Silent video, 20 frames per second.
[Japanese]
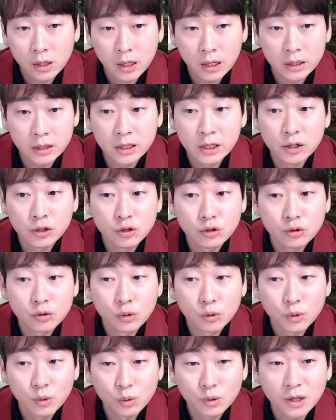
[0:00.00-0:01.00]
二重
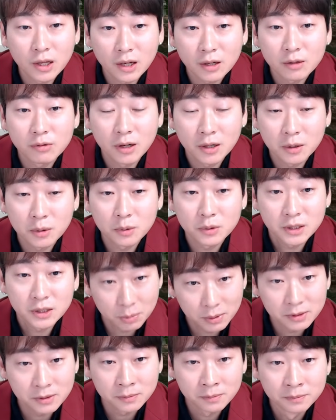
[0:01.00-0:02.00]
のような役割をし
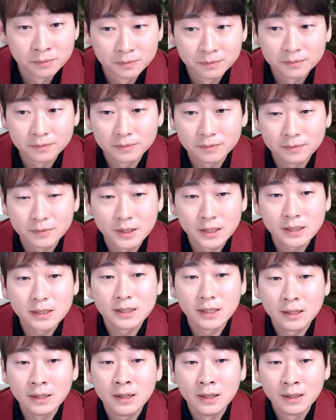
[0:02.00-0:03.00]
ます。うん、
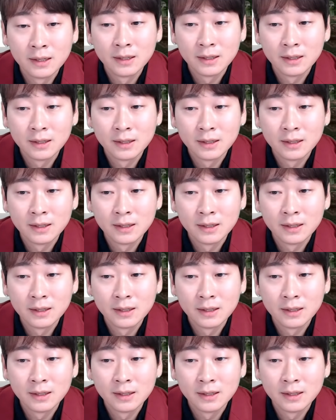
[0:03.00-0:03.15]
実際ね。